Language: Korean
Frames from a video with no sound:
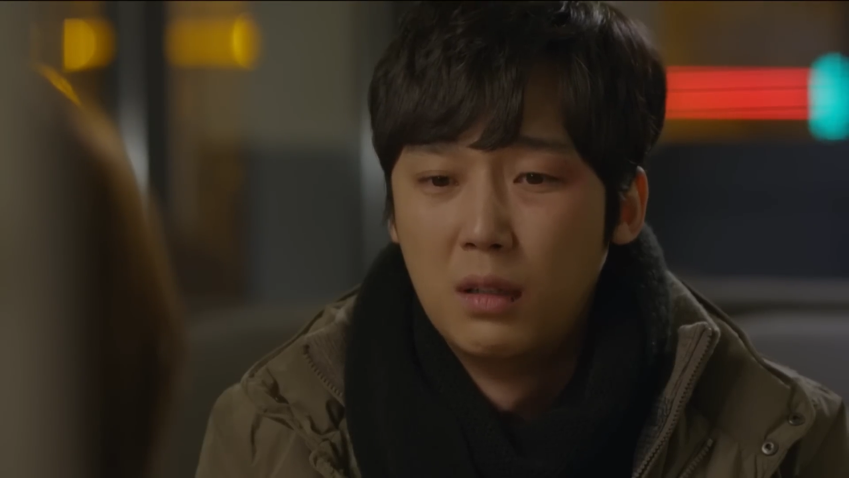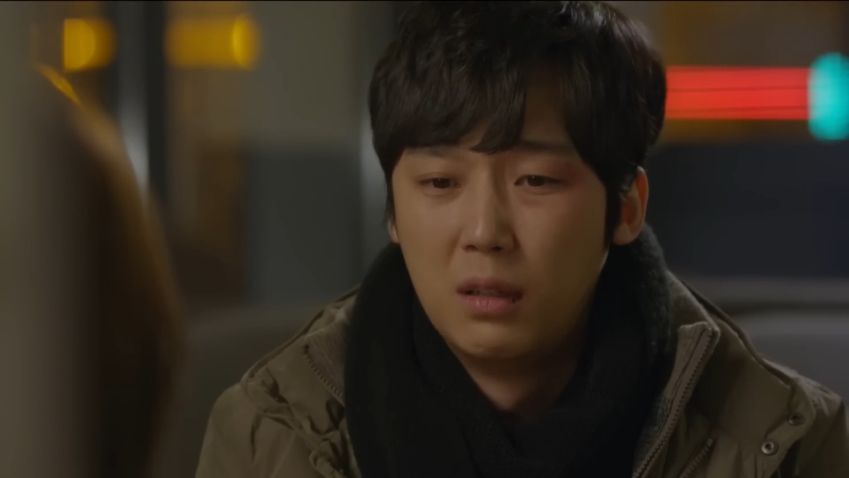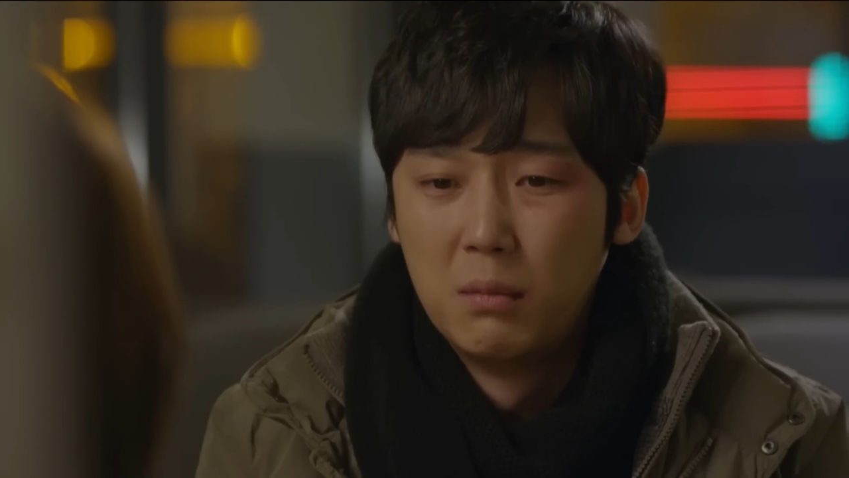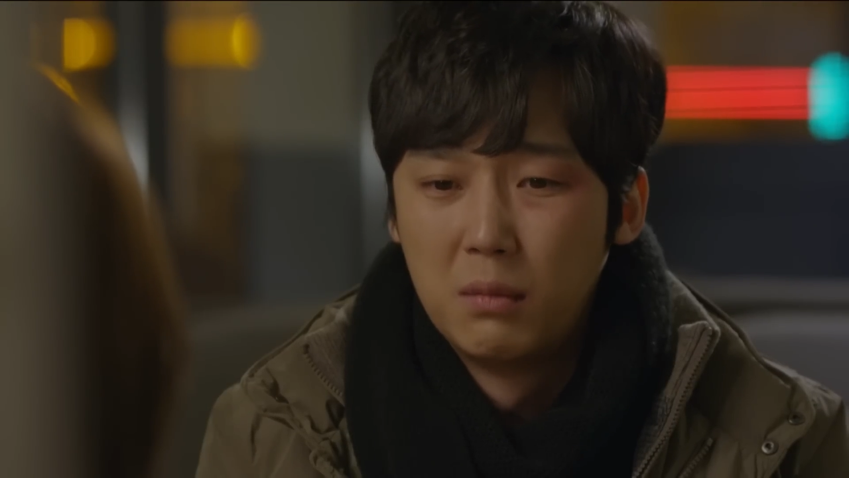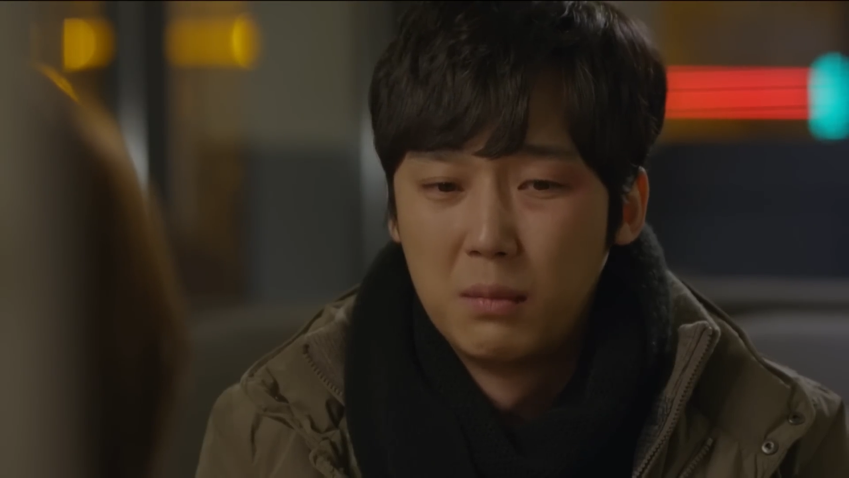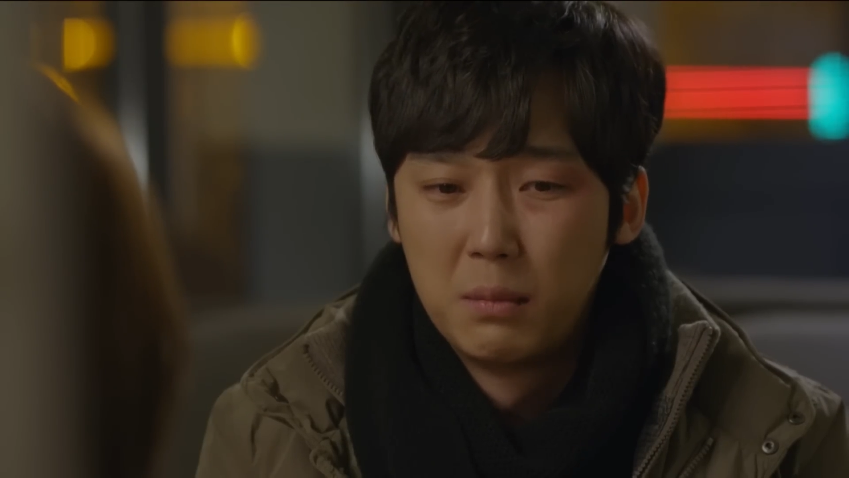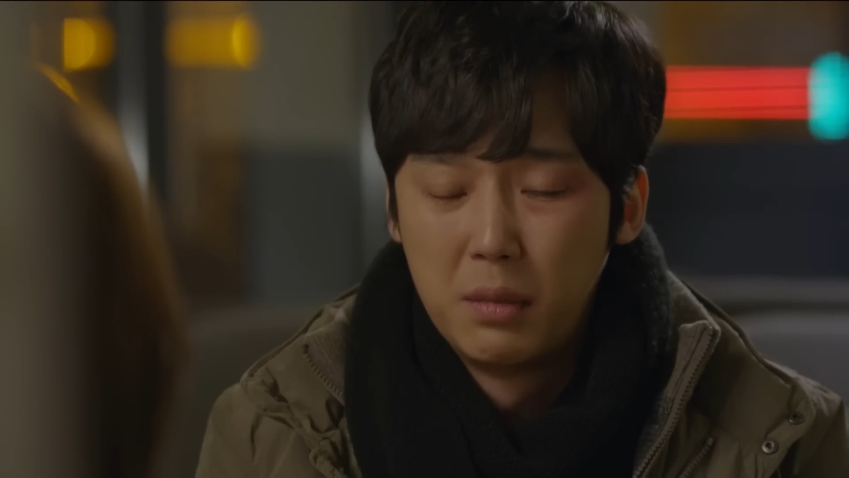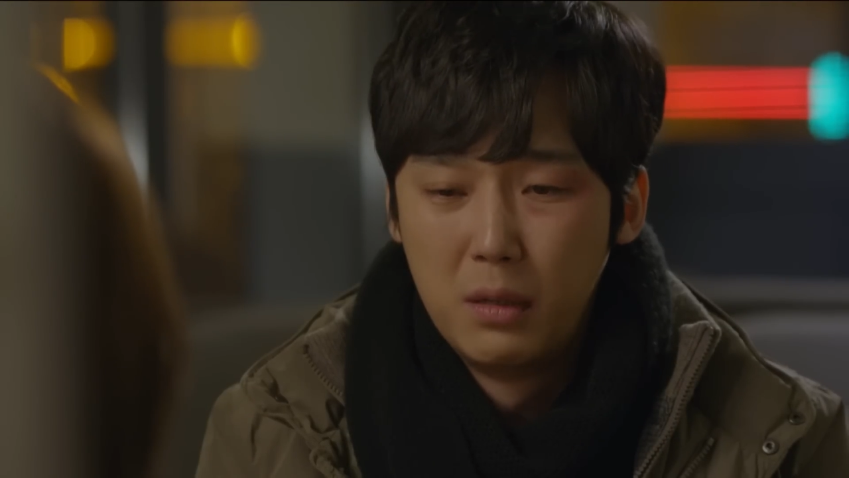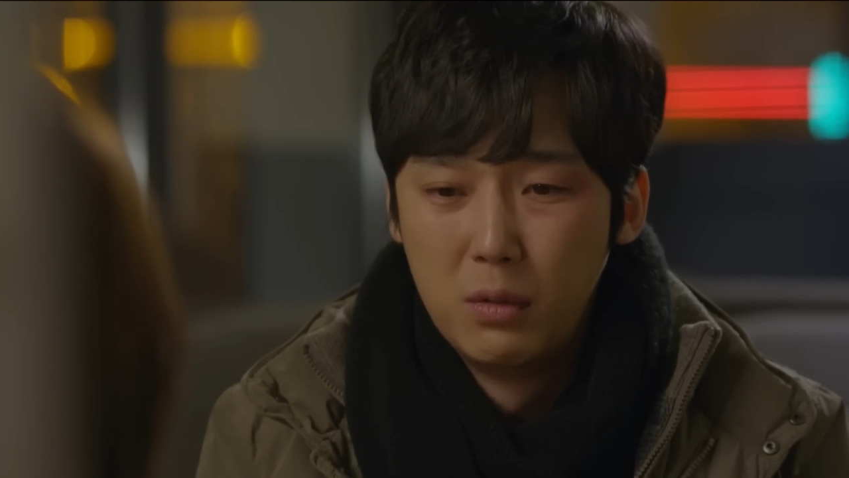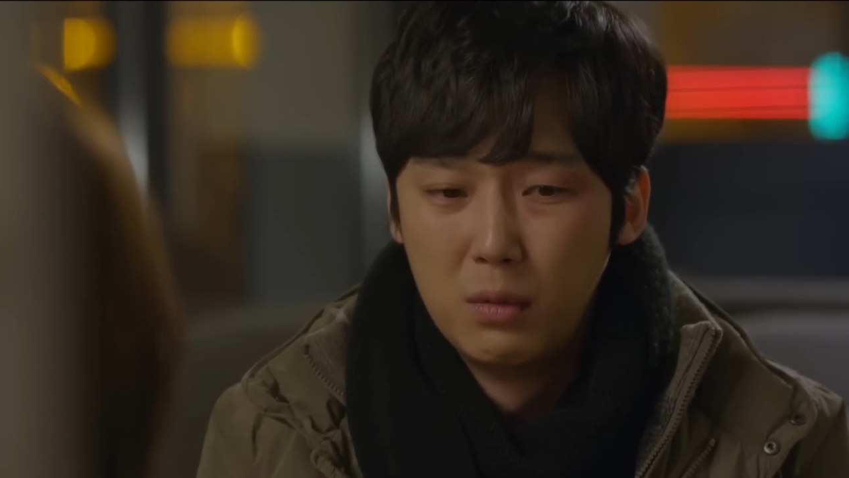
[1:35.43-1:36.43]
아,
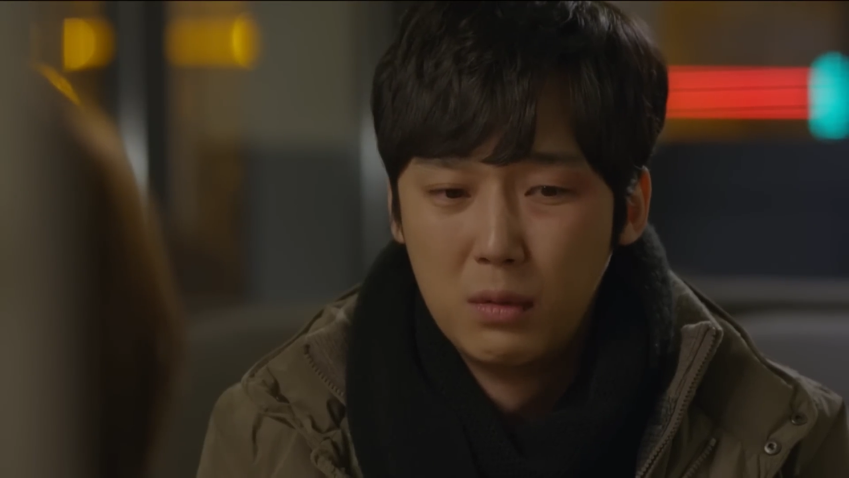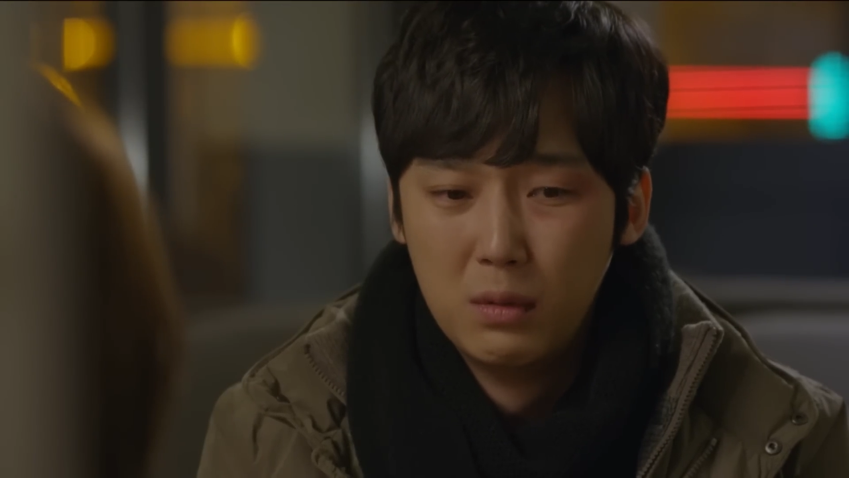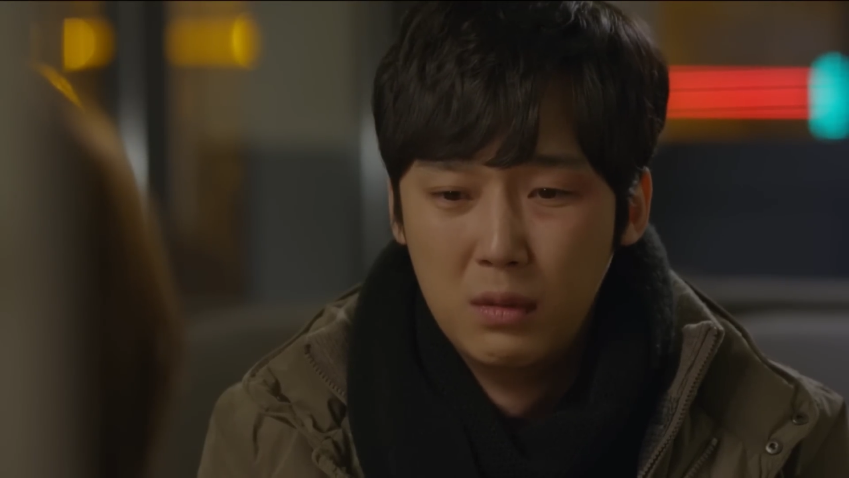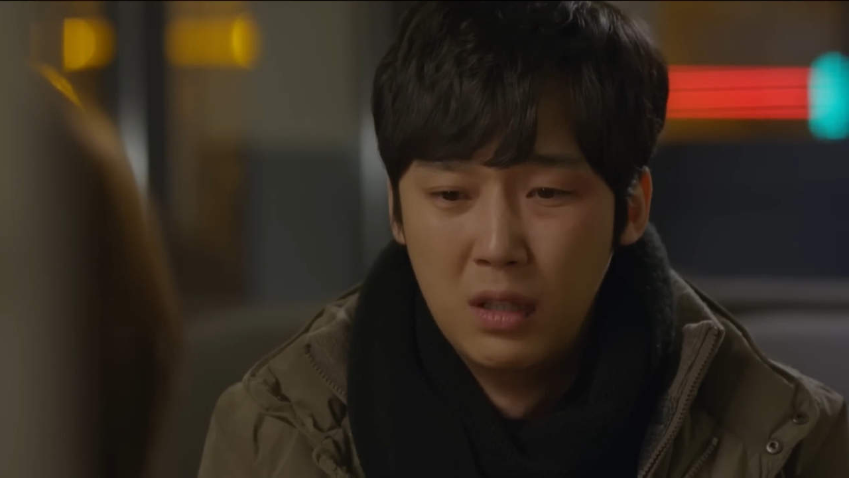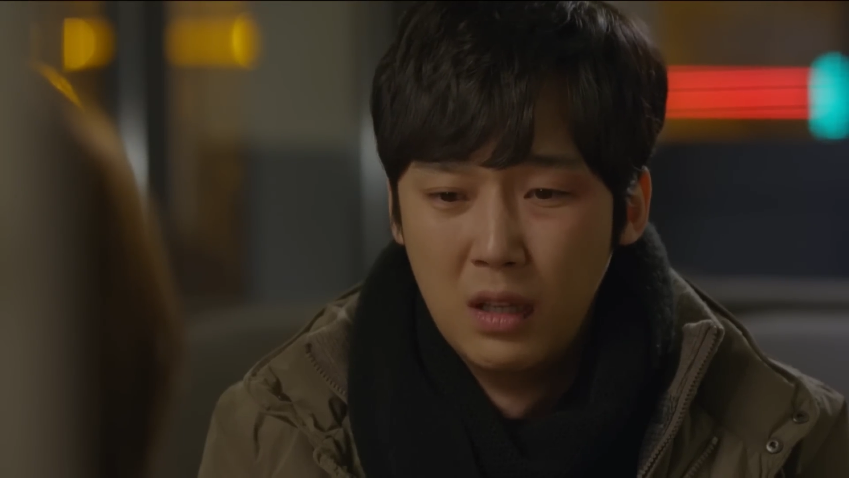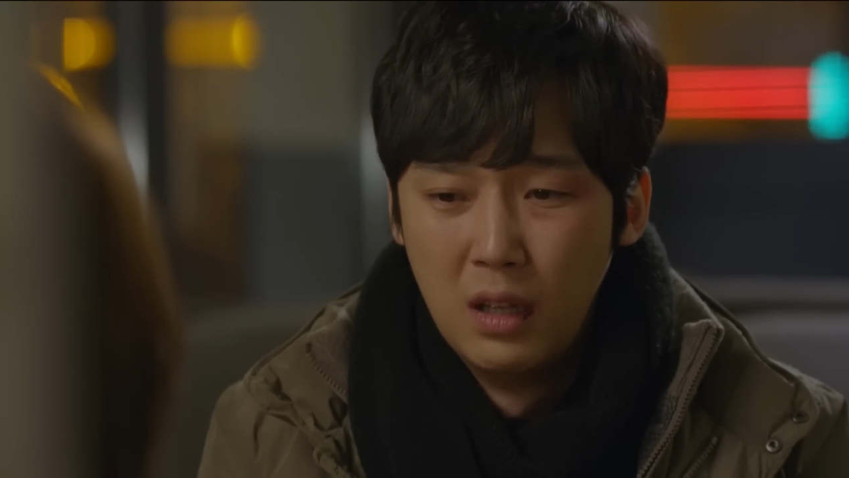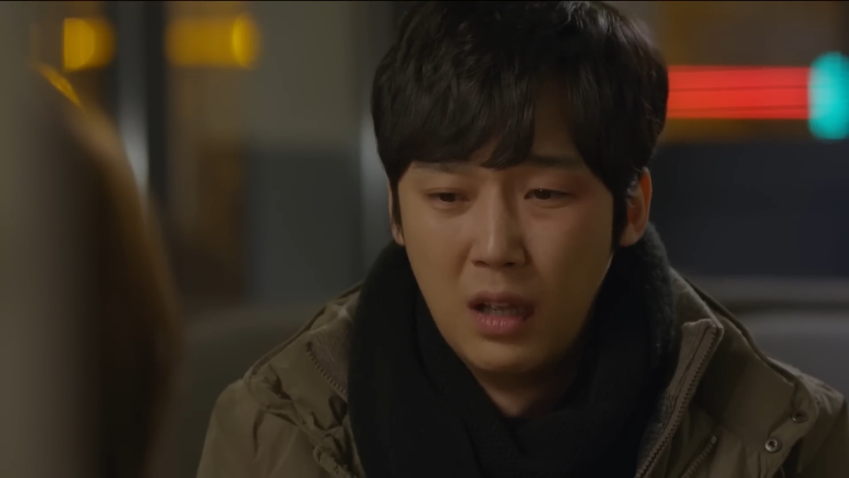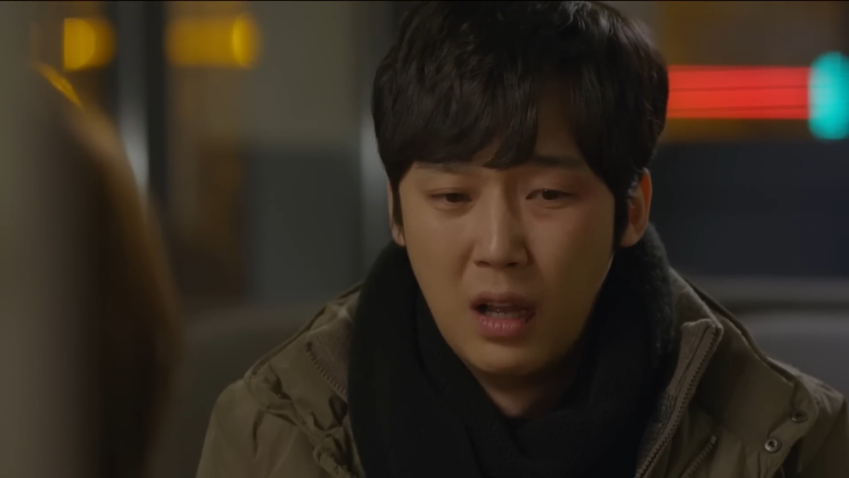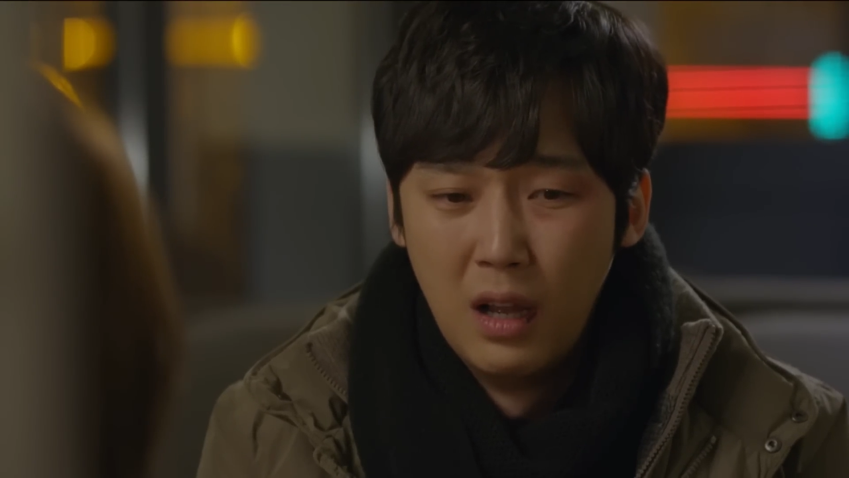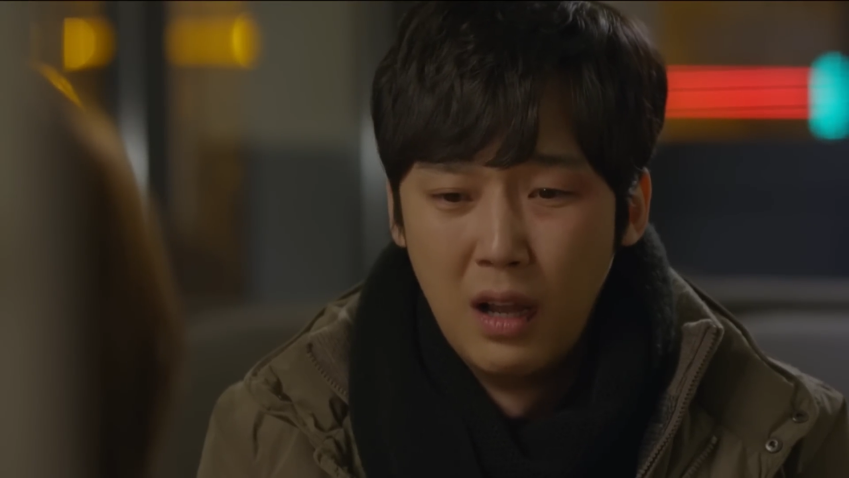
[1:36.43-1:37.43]
백령도는 음,